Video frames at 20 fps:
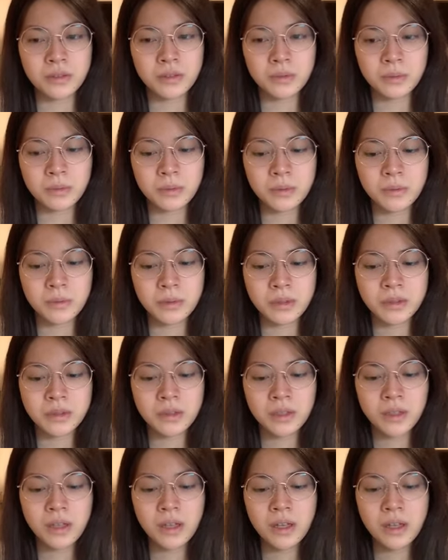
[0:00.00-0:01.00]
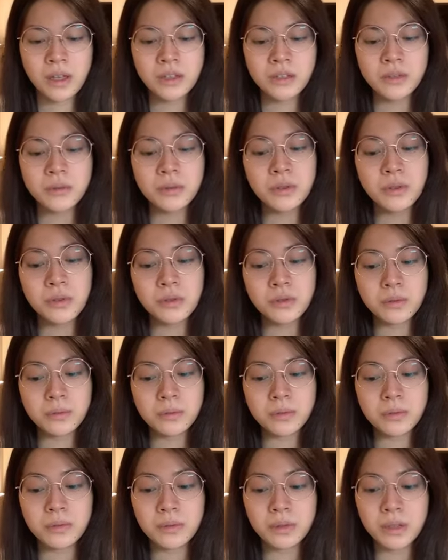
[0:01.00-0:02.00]
思いますでも今日の
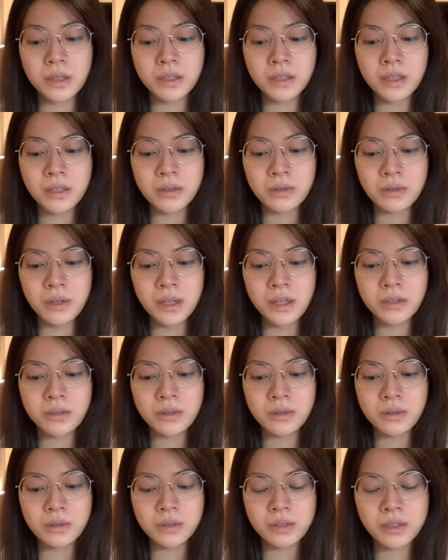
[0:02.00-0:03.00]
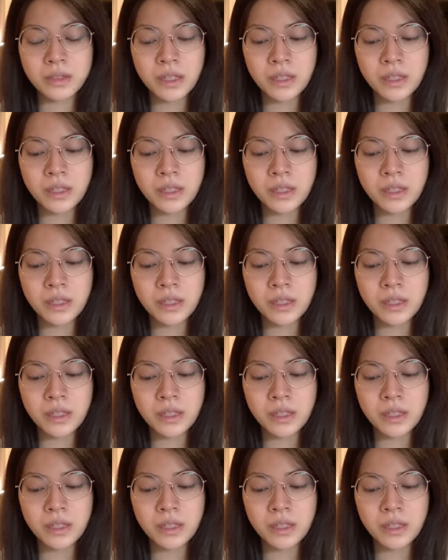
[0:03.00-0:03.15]
武道館結構エイトの